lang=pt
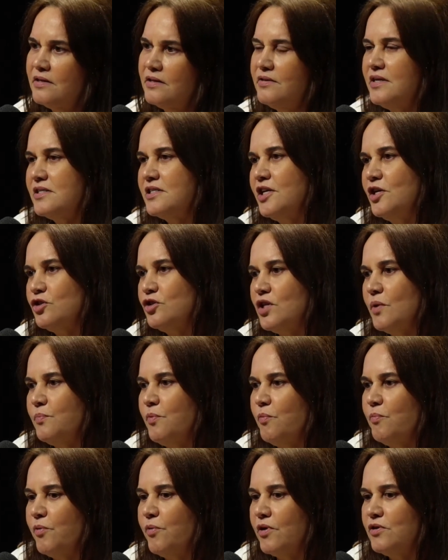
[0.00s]
O desejo da
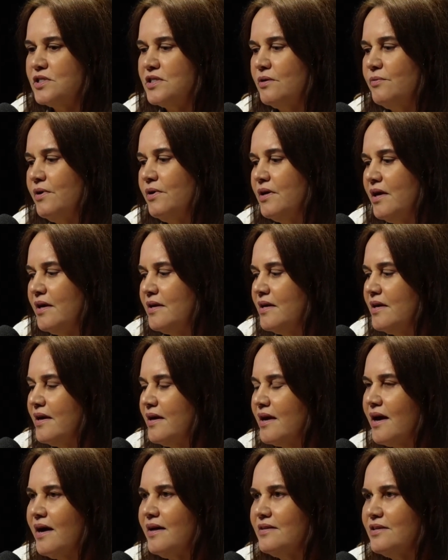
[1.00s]
população é que, que em
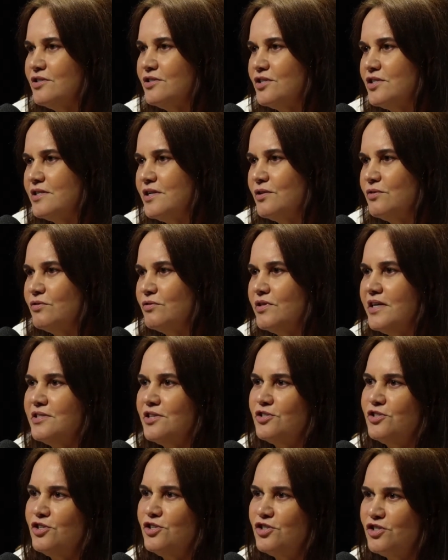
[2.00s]
cada distrito
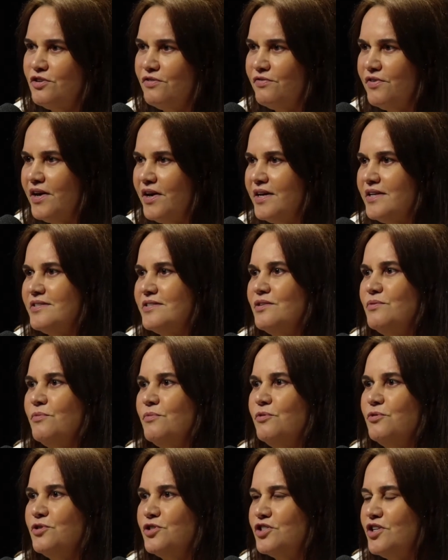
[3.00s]
desse a gente tivesse
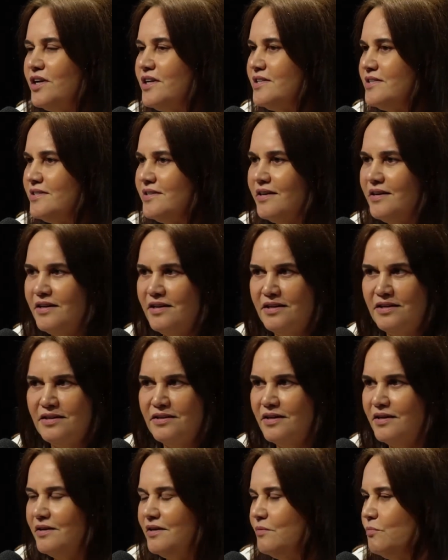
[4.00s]
uma urgência.
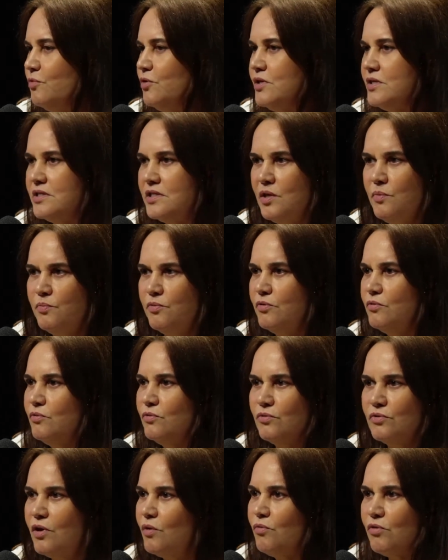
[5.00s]
O município
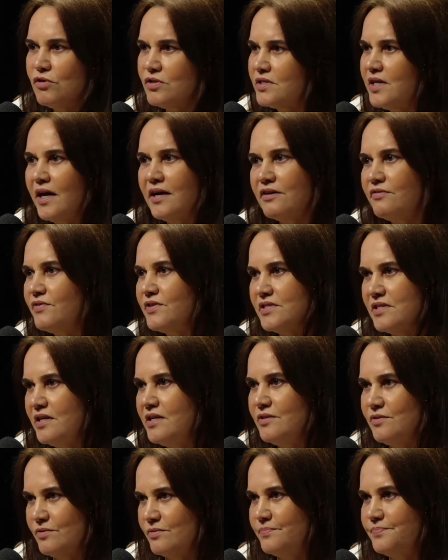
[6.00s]
não, não consegue fazer
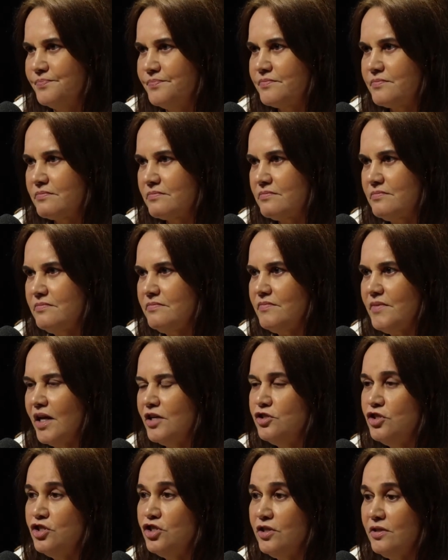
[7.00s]
isso.
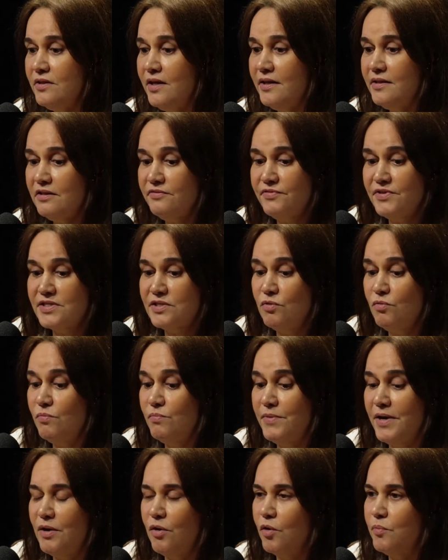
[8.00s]
A gente tenta fazer o
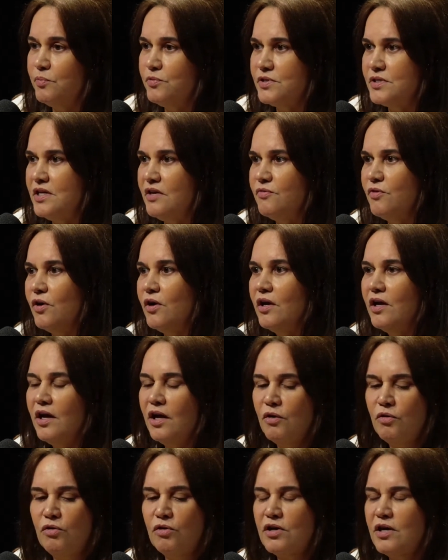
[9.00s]
melhor possível.
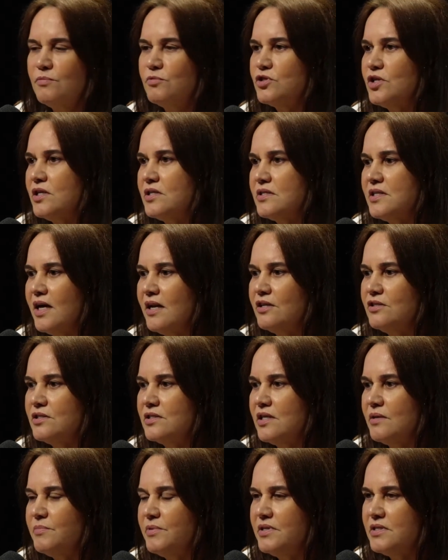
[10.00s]
Colocamos já a sala de
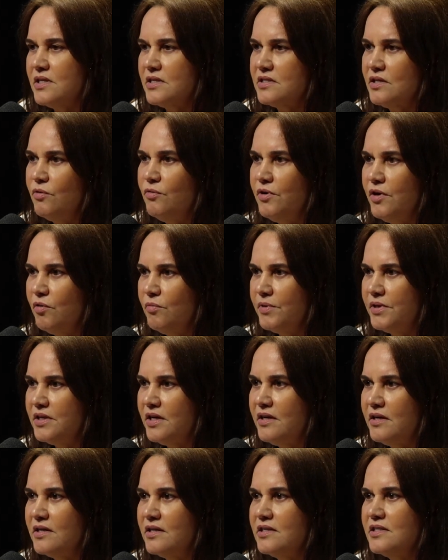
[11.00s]
estabilização União
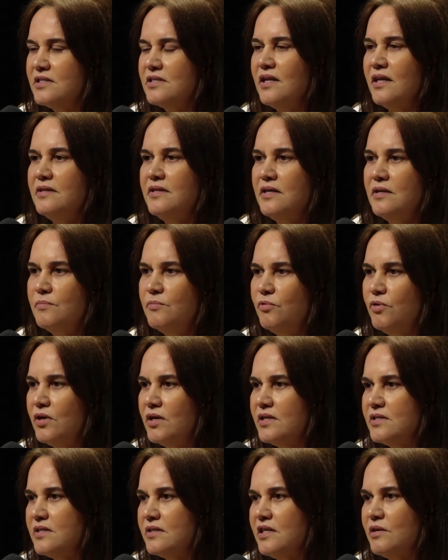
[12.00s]
Bandeirantes, lá tem
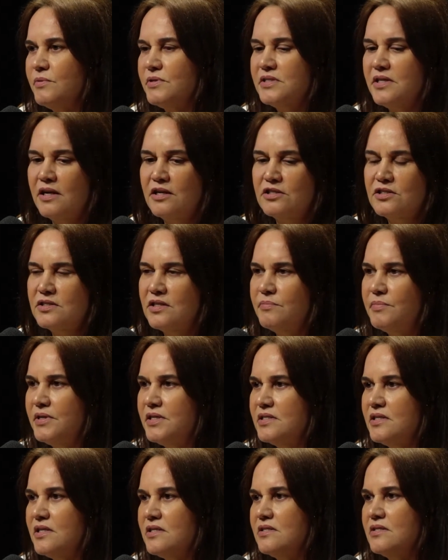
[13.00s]
ambulância, tem uma sala de
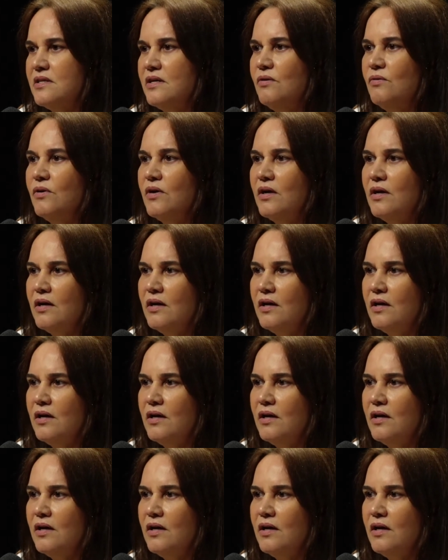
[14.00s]
estabilização.